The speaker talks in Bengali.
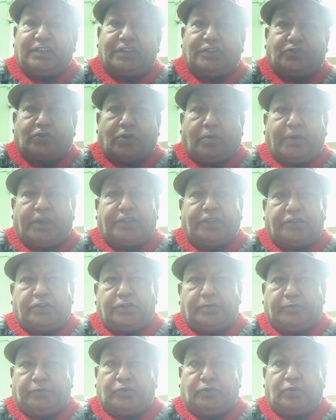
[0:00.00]
দেয়ে সবাই
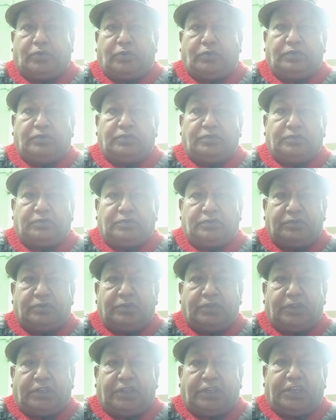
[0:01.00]
তৃপ্ত
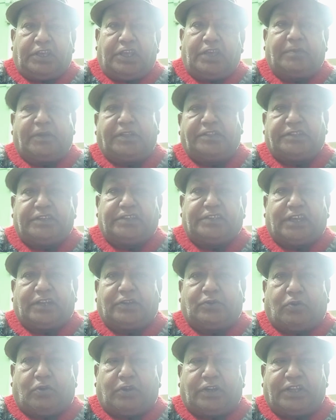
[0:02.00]
এবার যে
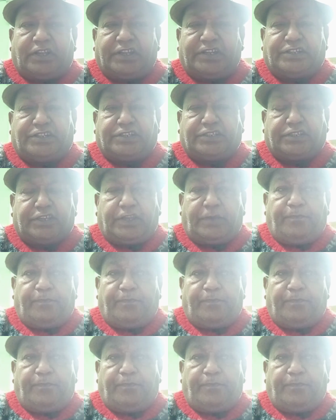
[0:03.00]
যার ঘরে এসেছে